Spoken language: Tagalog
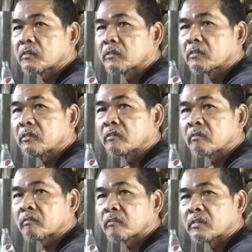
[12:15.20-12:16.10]
Malalaki
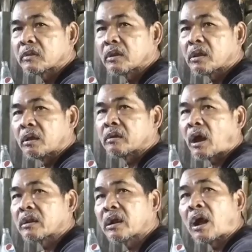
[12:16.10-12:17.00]
ba? Hindi
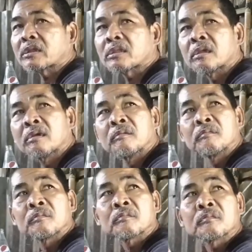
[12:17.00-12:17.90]
na nanay
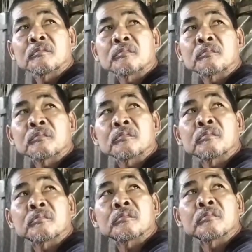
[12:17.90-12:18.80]
Ha?
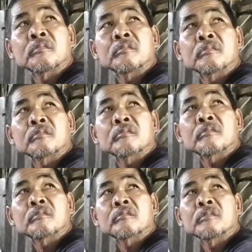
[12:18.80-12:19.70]
Sinira mo
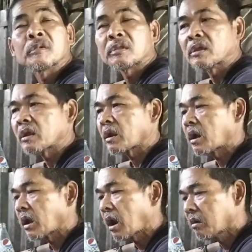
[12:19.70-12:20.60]
eh. Sinira
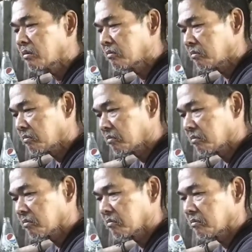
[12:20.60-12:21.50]
na?
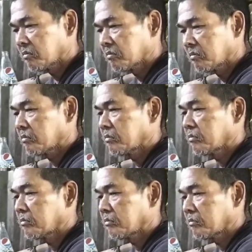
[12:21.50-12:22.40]
Asan
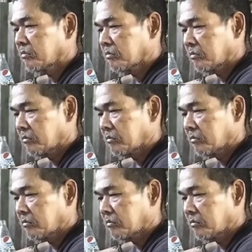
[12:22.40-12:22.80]
yung isa nito?